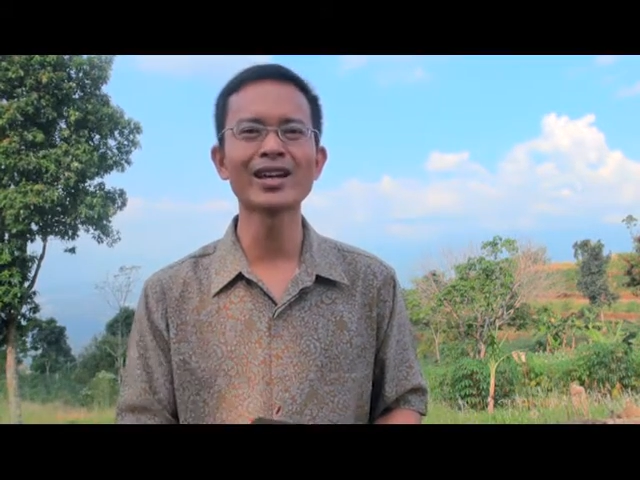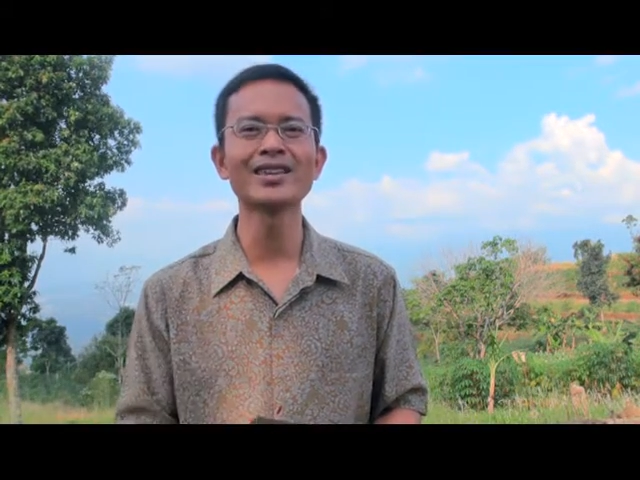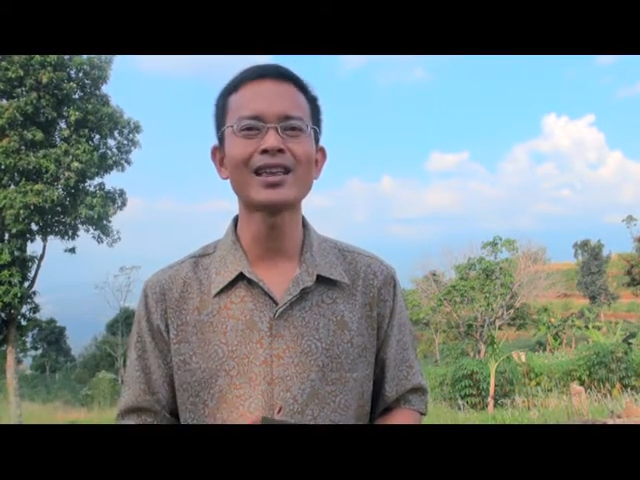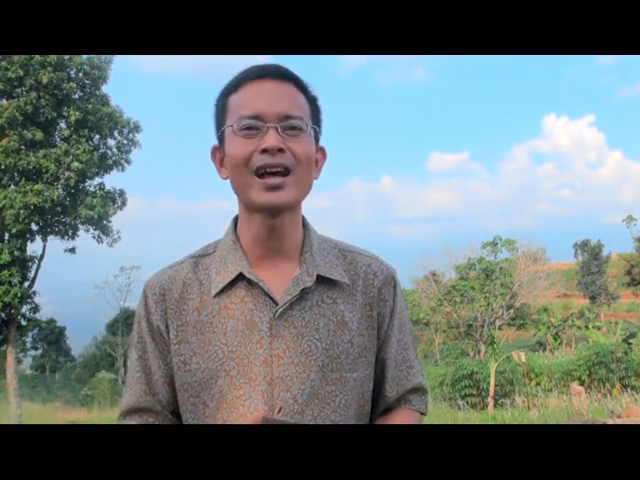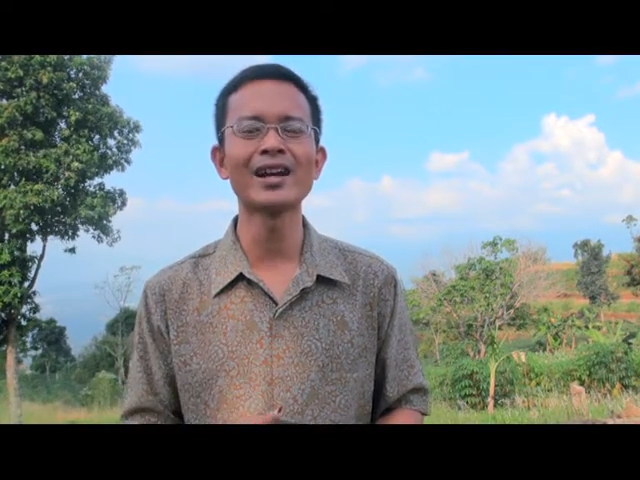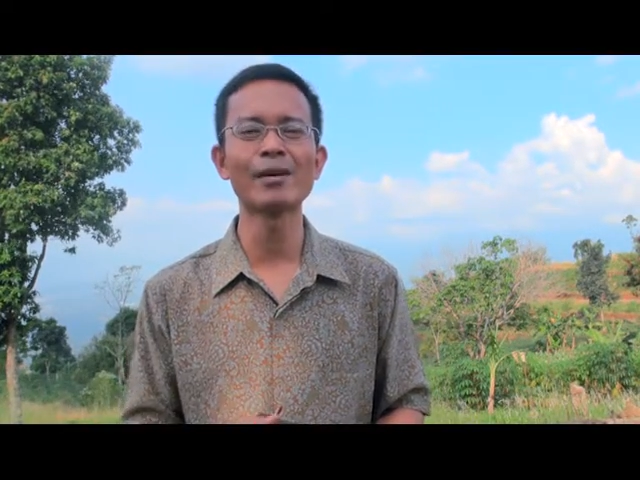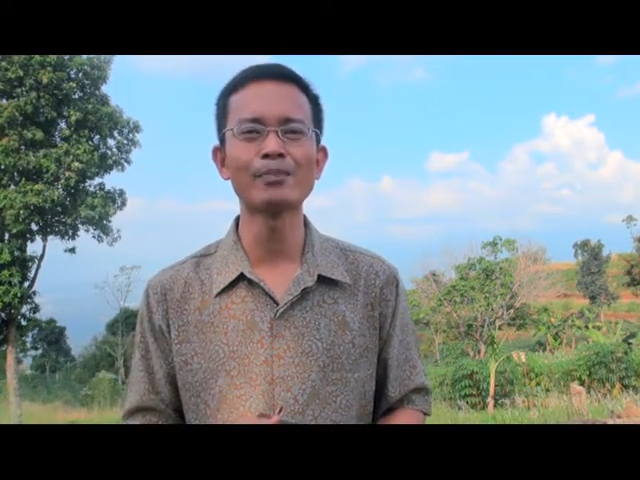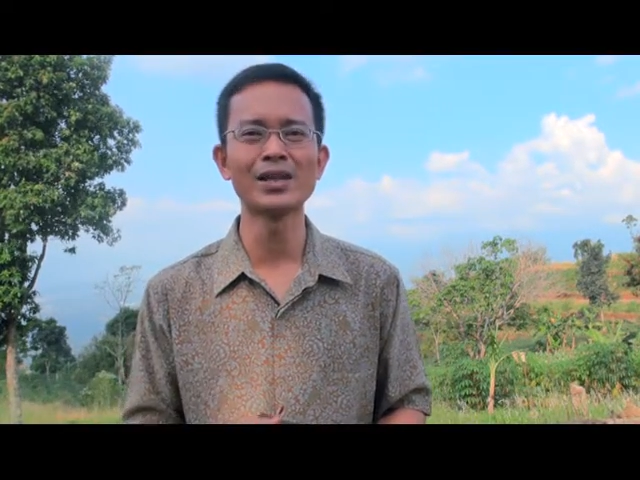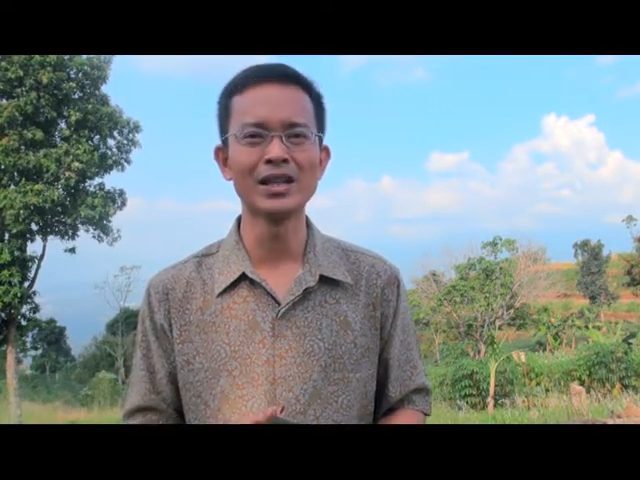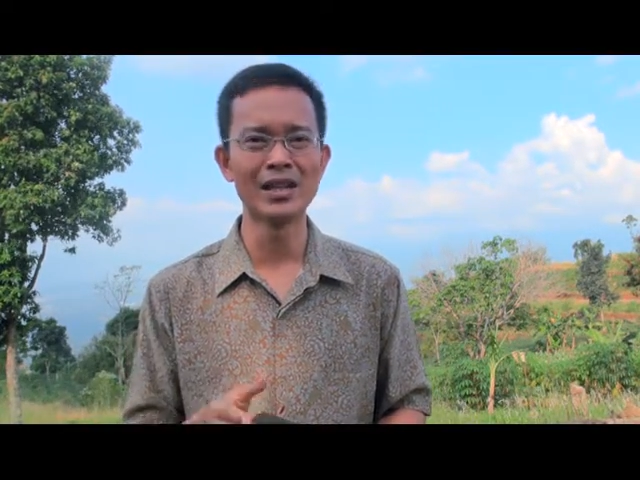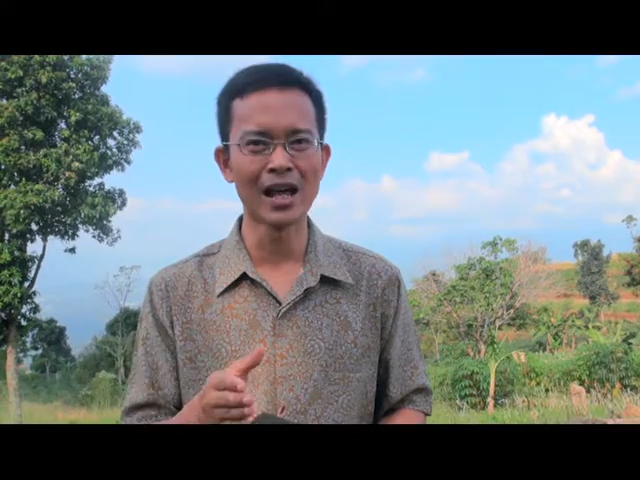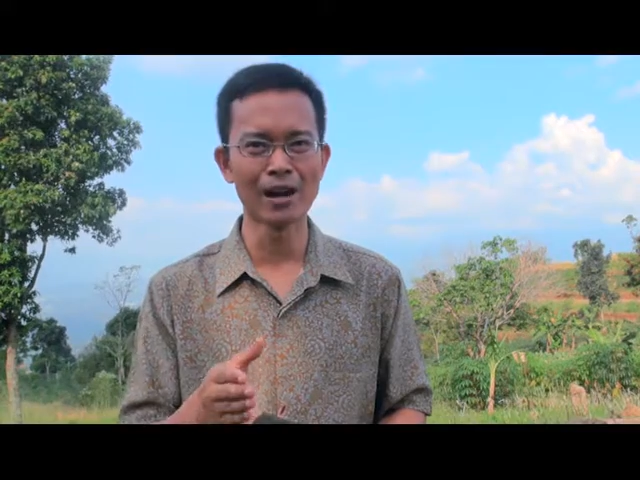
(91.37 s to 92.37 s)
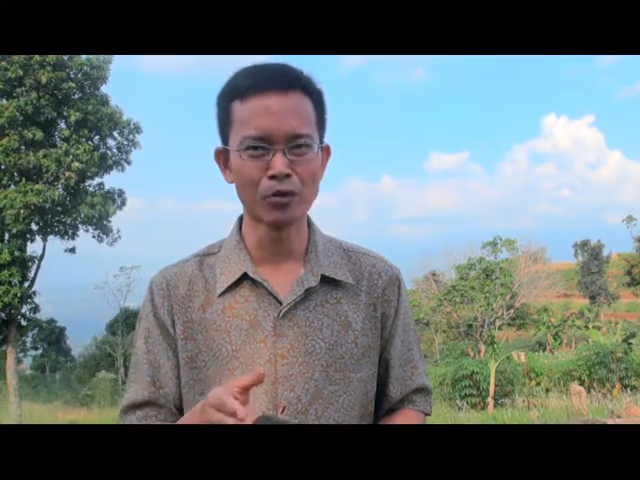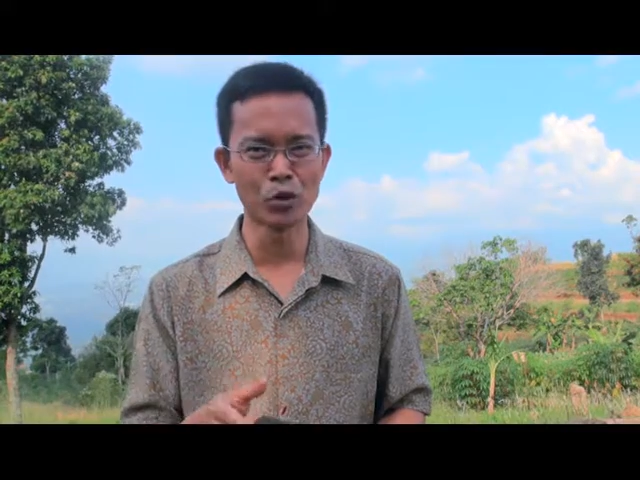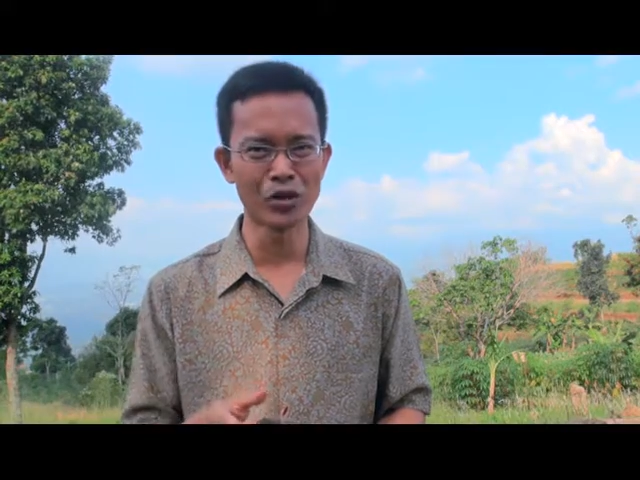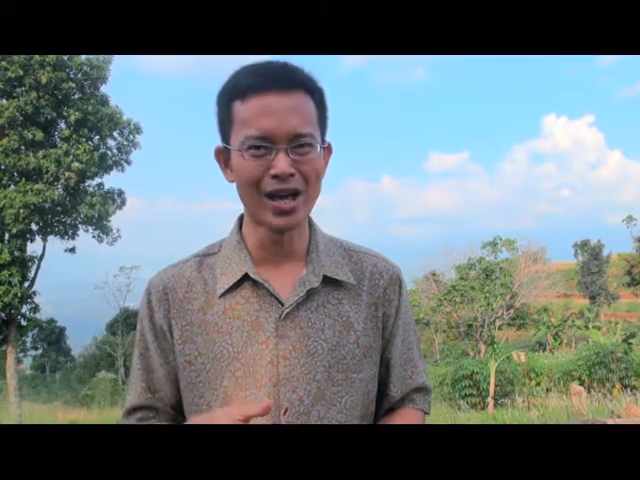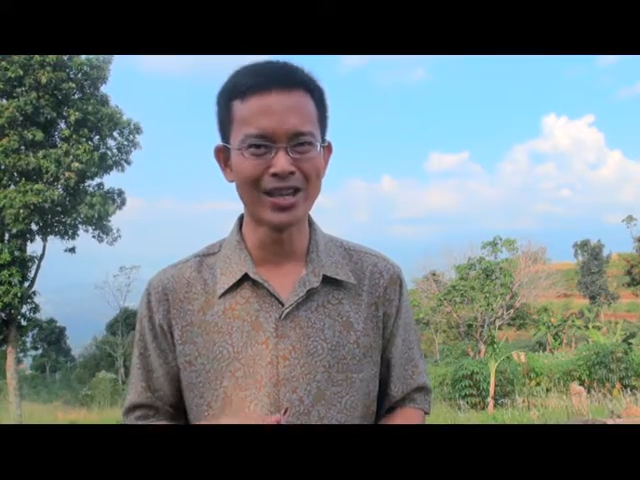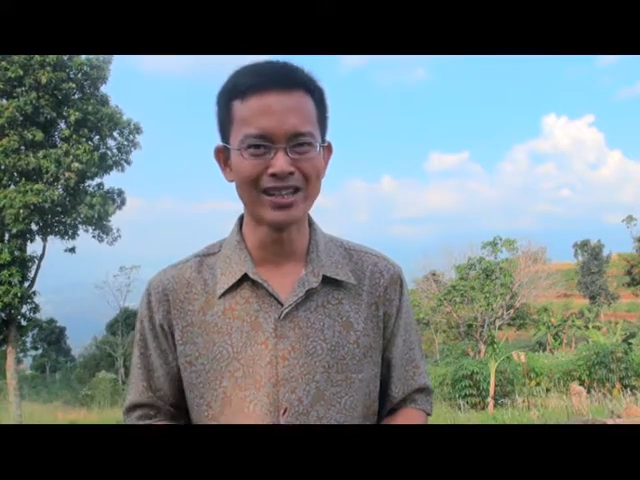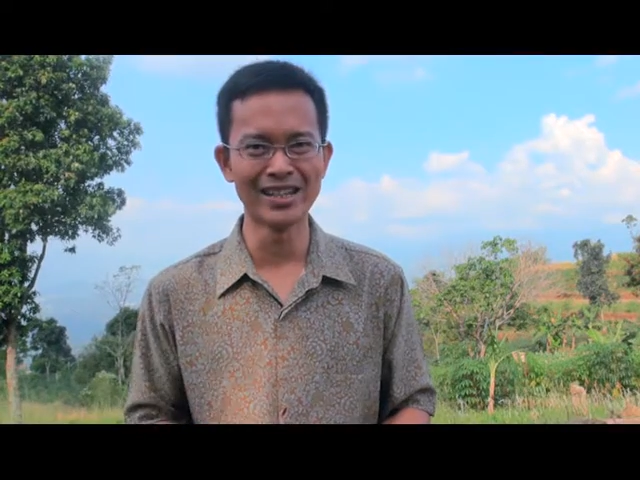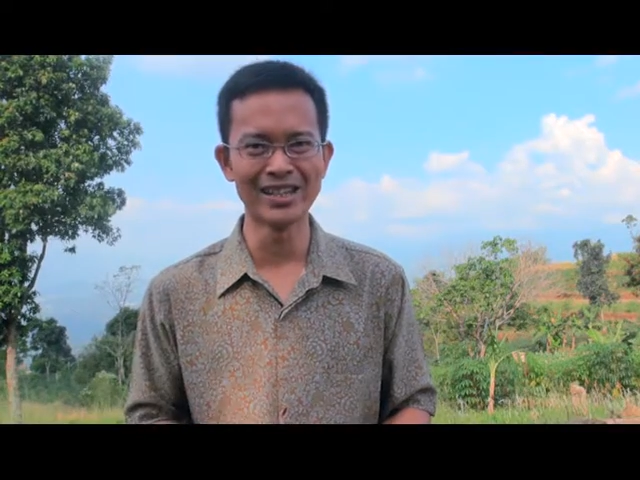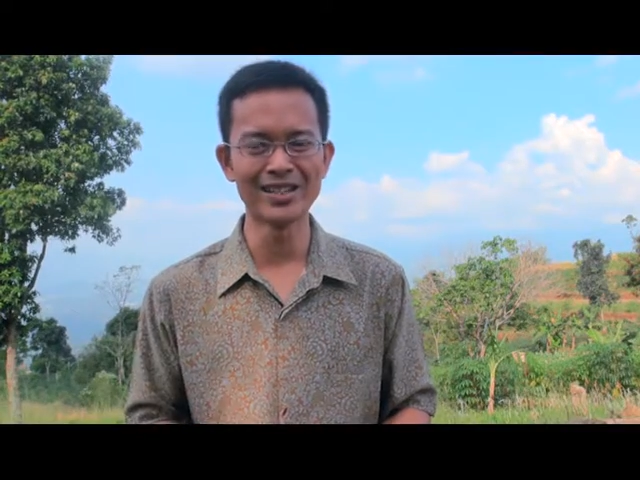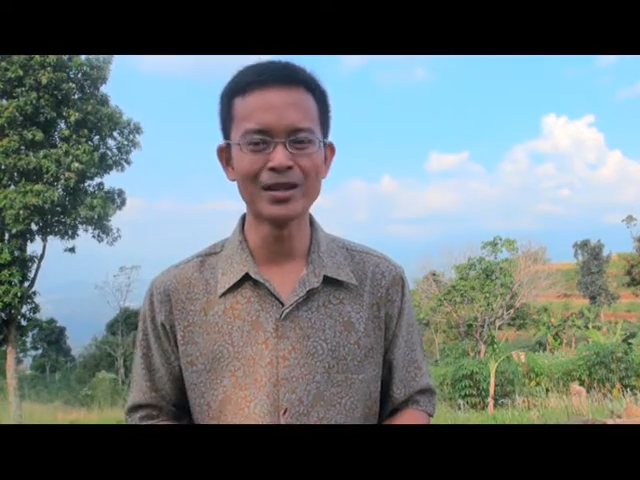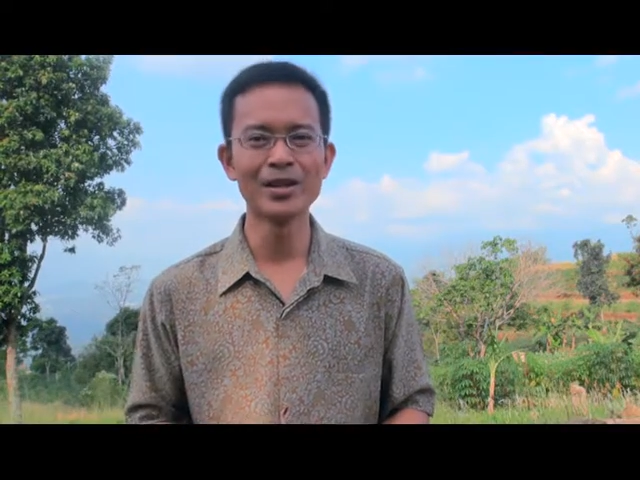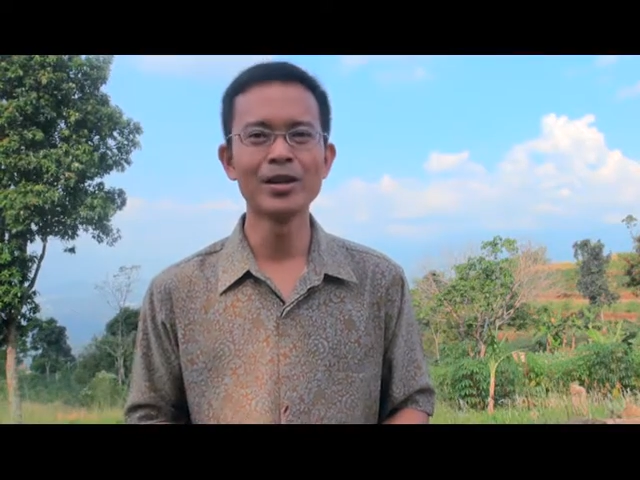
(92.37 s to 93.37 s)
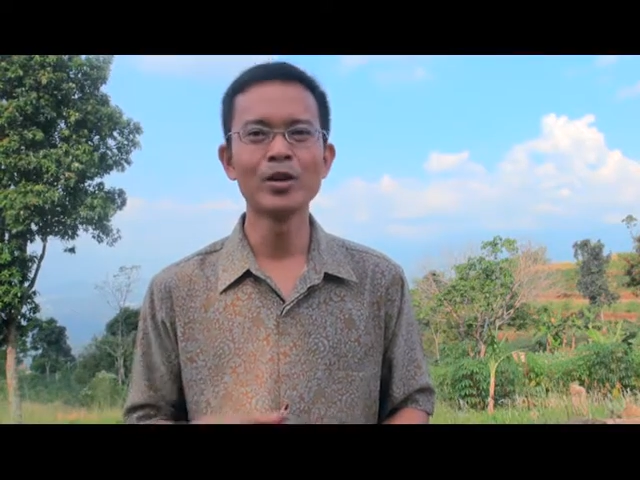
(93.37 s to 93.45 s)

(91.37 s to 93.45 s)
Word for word: kita hadapi di dalam dunia ini.